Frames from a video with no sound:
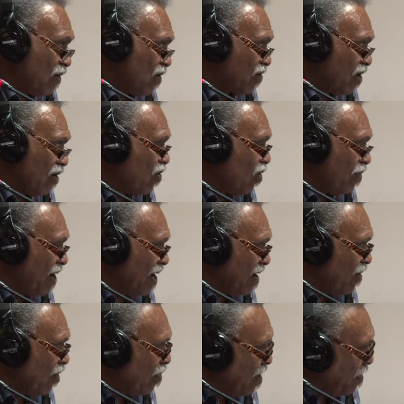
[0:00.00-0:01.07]
longtemps qu'on
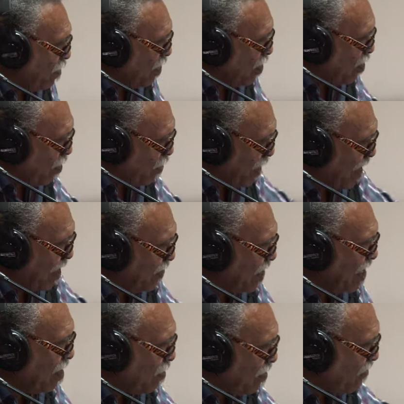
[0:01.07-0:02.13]
met, ne met plus le pain en
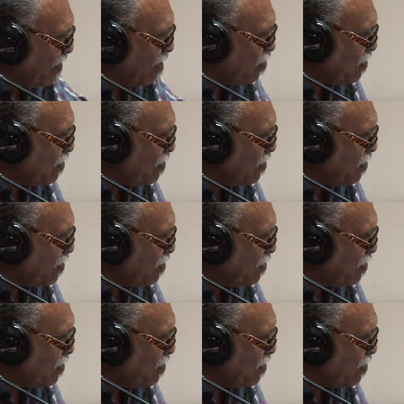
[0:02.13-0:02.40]
terre pour le faire